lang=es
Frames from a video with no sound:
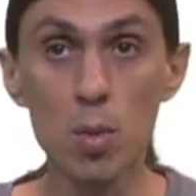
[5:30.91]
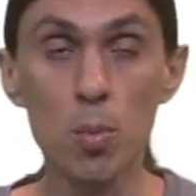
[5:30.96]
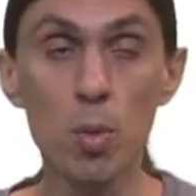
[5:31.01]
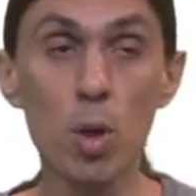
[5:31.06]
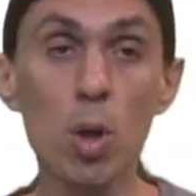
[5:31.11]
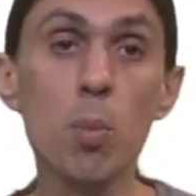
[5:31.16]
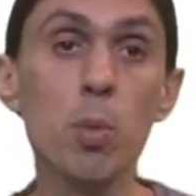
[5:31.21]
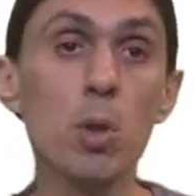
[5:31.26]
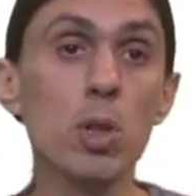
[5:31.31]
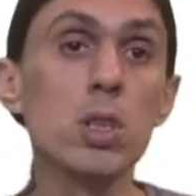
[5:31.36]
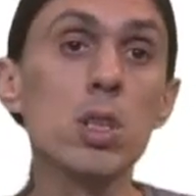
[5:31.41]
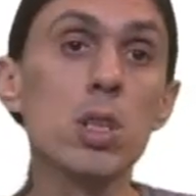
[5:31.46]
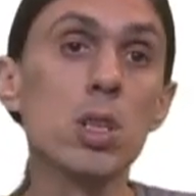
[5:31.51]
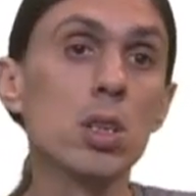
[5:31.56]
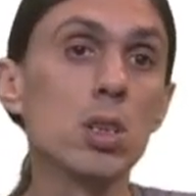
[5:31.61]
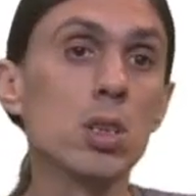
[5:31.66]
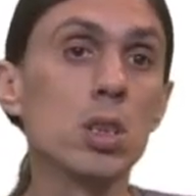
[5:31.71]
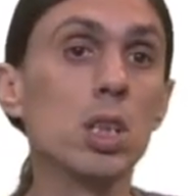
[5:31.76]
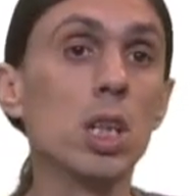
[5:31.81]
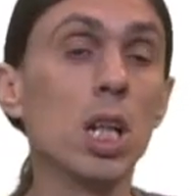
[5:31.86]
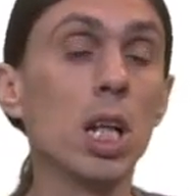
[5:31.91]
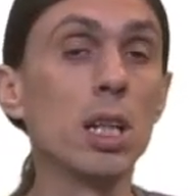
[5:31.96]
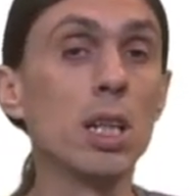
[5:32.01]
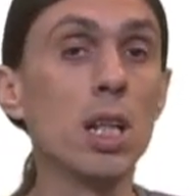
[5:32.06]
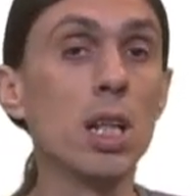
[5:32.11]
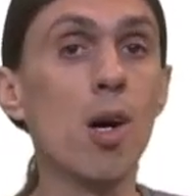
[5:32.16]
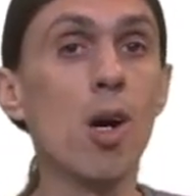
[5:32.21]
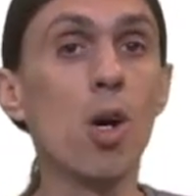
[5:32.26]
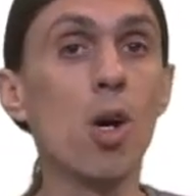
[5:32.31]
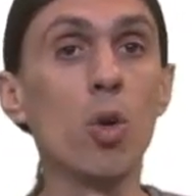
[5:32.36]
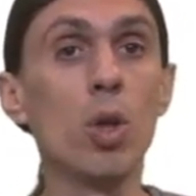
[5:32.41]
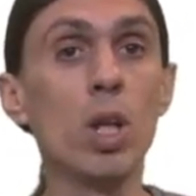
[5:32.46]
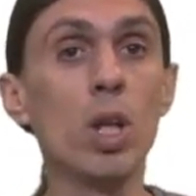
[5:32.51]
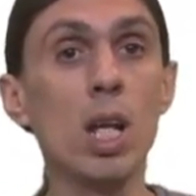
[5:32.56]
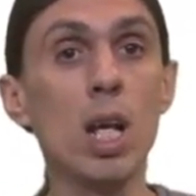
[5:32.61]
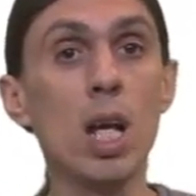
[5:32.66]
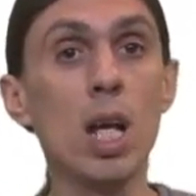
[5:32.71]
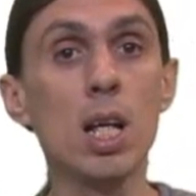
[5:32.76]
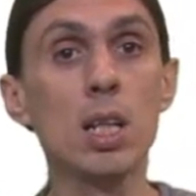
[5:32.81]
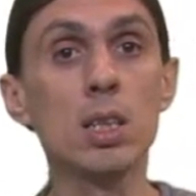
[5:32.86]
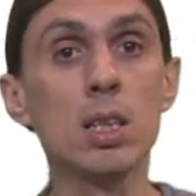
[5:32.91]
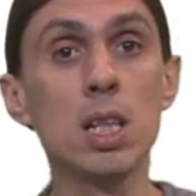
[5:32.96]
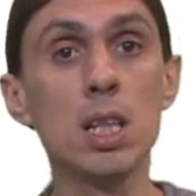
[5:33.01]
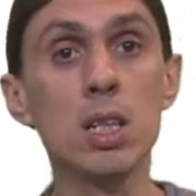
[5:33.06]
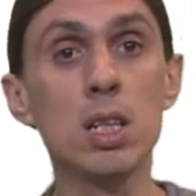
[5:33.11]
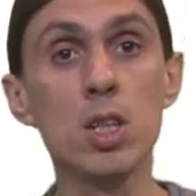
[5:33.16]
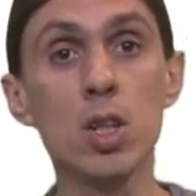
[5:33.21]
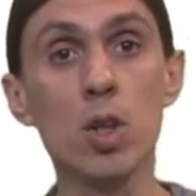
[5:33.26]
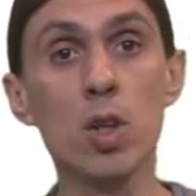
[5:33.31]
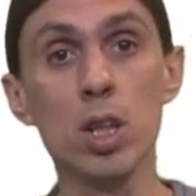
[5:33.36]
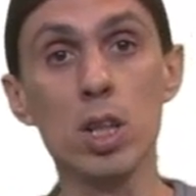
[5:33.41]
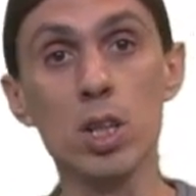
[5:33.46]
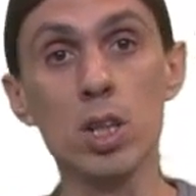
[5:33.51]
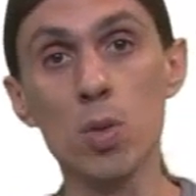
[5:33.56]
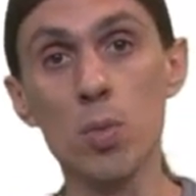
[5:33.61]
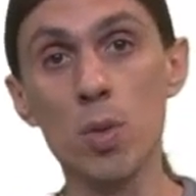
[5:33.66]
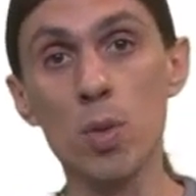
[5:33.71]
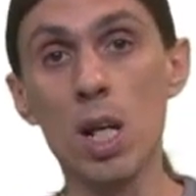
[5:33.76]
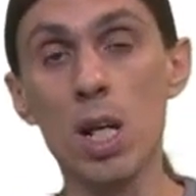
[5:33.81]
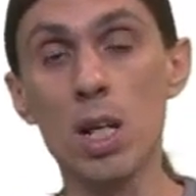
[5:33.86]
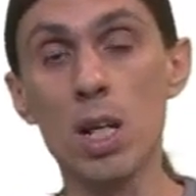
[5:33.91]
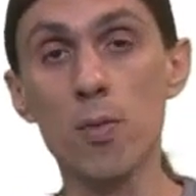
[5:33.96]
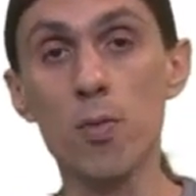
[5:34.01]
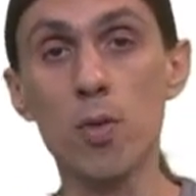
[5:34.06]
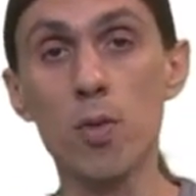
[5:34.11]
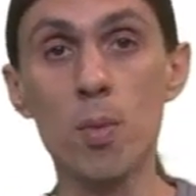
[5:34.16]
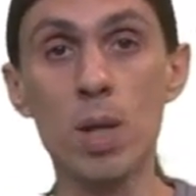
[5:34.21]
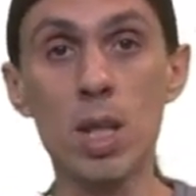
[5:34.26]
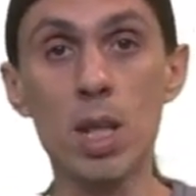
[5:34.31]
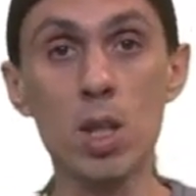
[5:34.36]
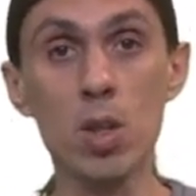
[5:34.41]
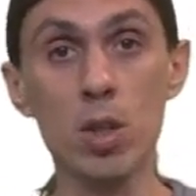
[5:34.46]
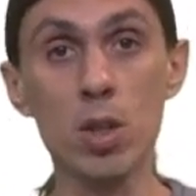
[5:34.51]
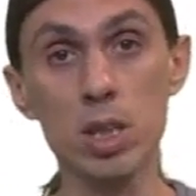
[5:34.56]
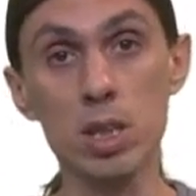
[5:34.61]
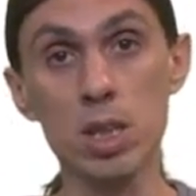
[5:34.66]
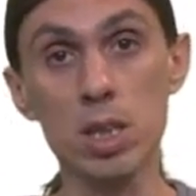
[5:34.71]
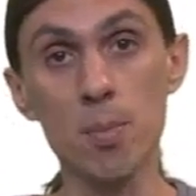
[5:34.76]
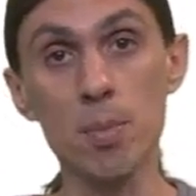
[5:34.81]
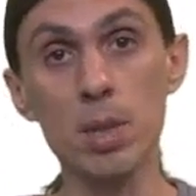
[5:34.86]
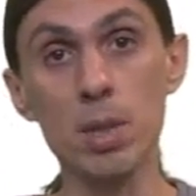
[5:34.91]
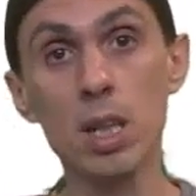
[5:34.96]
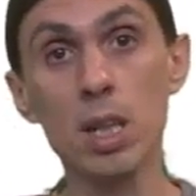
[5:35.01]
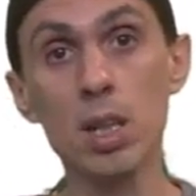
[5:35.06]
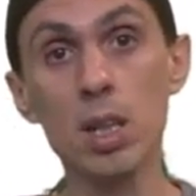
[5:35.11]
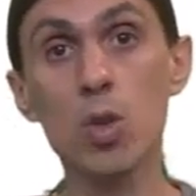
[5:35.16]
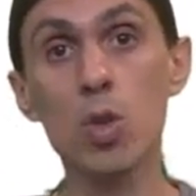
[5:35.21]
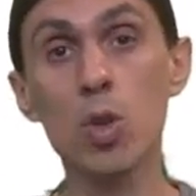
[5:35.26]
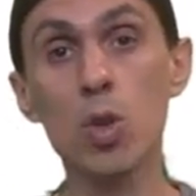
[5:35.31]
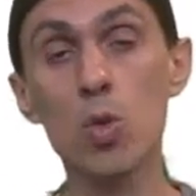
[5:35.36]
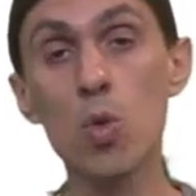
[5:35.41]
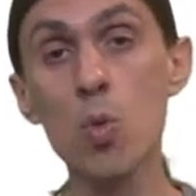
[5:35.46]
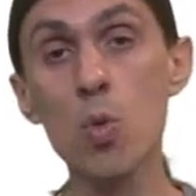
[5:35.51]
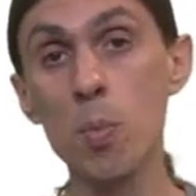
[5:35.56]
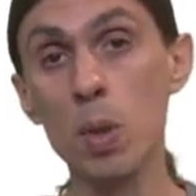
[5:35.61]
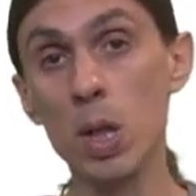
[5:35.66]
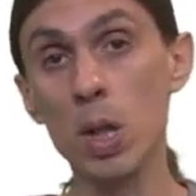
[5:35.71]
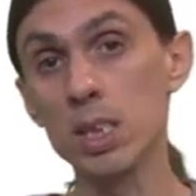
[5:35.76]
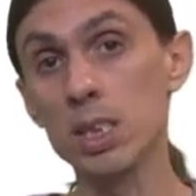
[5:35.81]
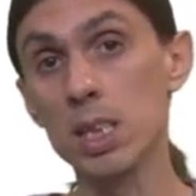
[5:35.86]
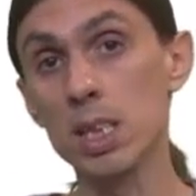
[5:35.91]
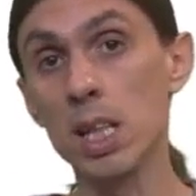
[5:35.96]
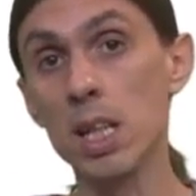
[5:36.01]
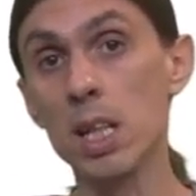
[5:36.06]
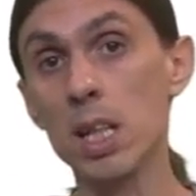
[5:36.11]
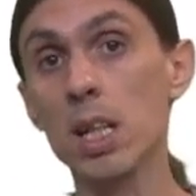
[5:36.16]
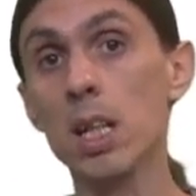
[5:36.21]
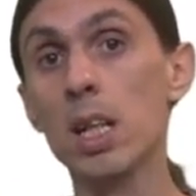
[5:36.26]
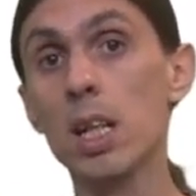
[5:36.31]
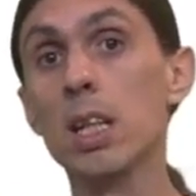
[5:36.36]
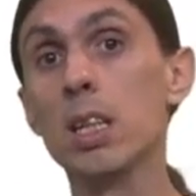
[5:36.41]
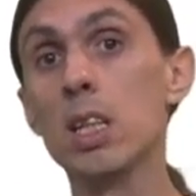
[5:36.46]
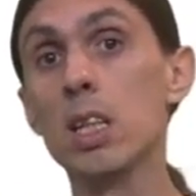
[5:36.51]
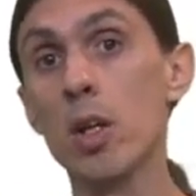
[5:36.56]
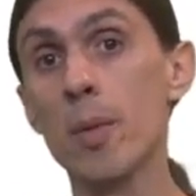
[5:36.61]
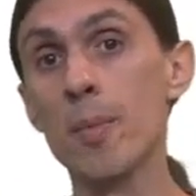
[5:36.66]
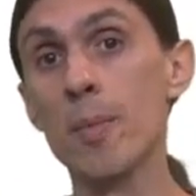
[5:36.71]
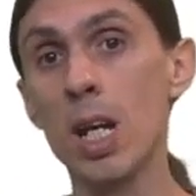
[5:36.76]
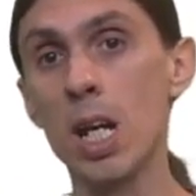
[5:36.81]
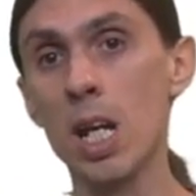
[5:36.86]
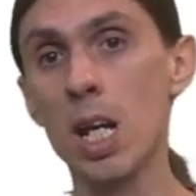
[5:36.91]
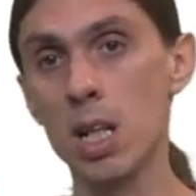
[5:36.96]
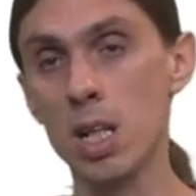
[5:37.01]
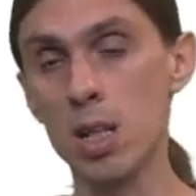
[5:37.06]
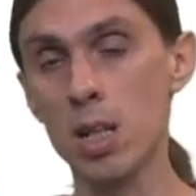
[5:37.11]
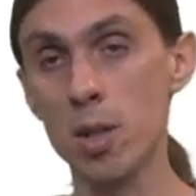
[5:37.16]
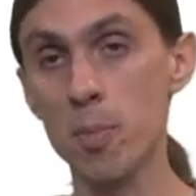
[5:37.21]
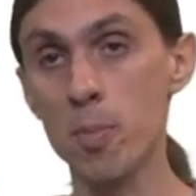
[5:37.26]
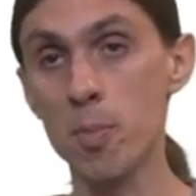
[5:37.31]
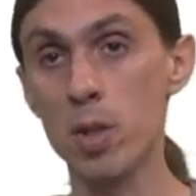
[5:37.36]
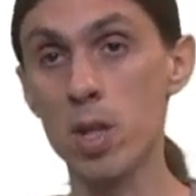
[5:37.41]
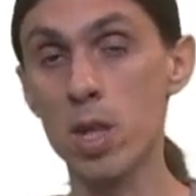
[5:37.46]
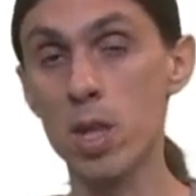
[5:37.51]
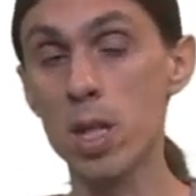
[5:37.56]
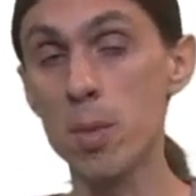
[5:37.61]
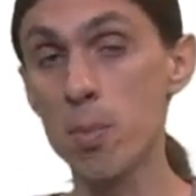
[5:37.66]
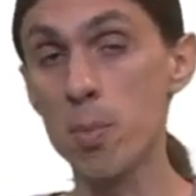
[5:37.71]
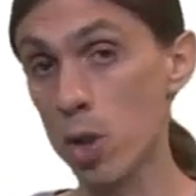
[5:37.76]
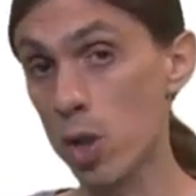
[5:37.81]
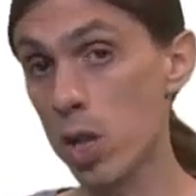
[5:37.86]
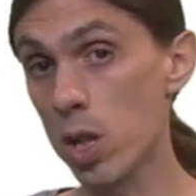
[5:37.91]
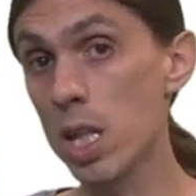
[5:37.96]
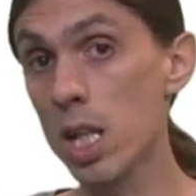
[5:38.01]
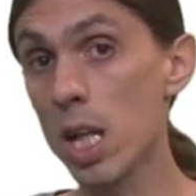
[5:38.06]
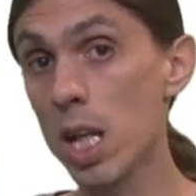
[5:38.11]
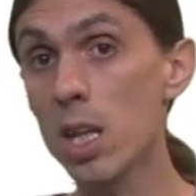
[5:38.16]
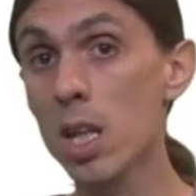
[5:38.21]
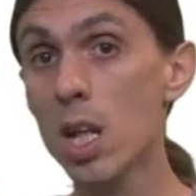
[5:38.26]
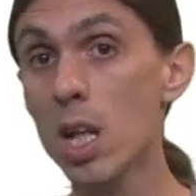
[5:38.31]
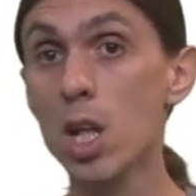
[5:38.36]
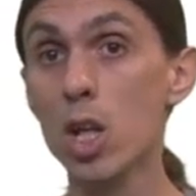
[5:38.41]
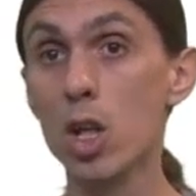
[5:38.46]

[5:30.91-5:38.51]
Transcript: Bueno, pues si el trabajo de las tensiones sobre las deformaciones también cumple este eh, teorema de la reciprocidad,